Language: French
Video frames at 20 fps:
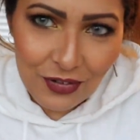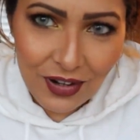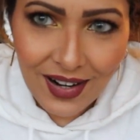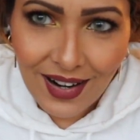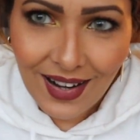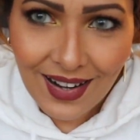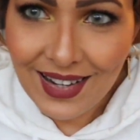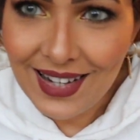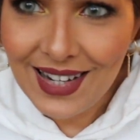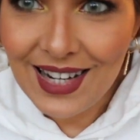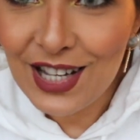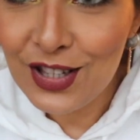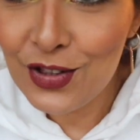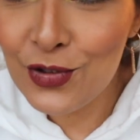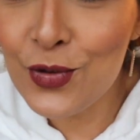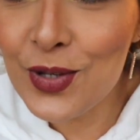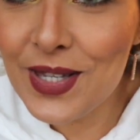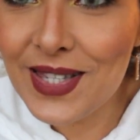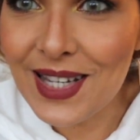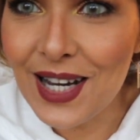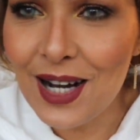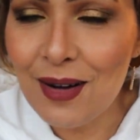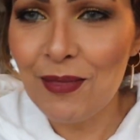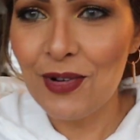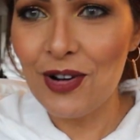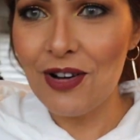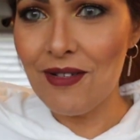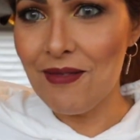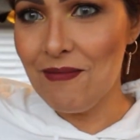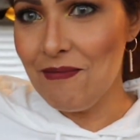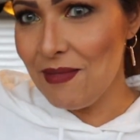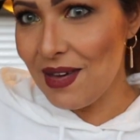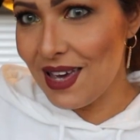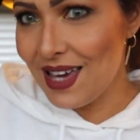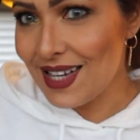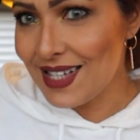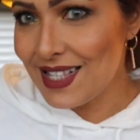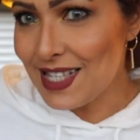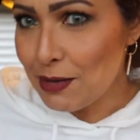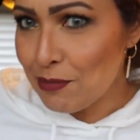voilà, il est tout simple,
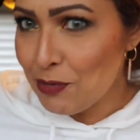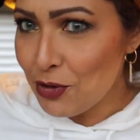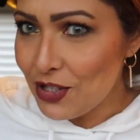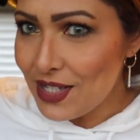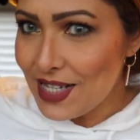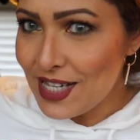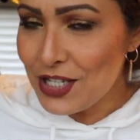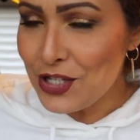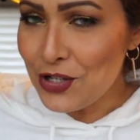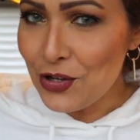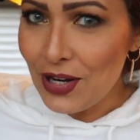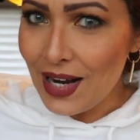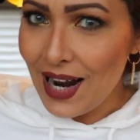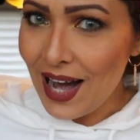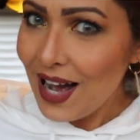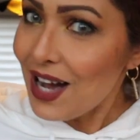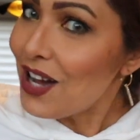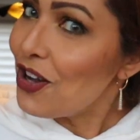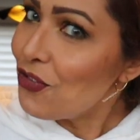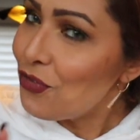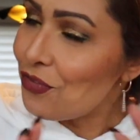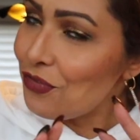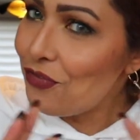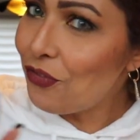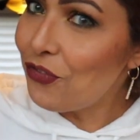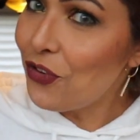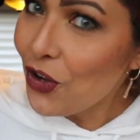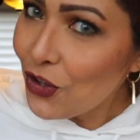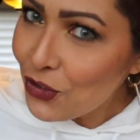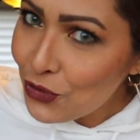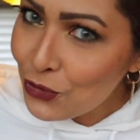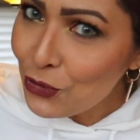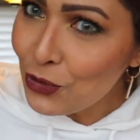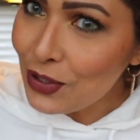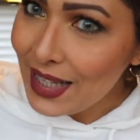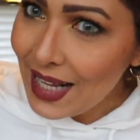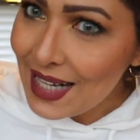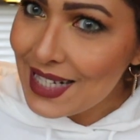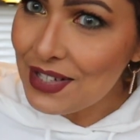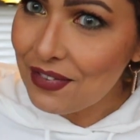mais ces petits yeux-là font
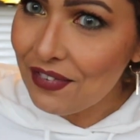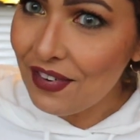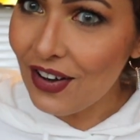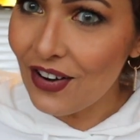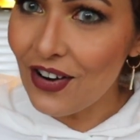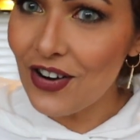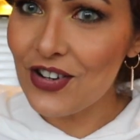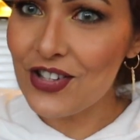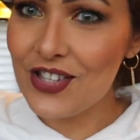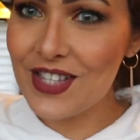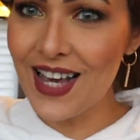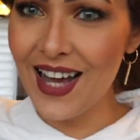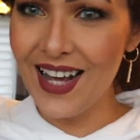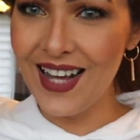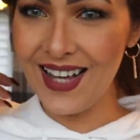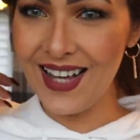toute la différence.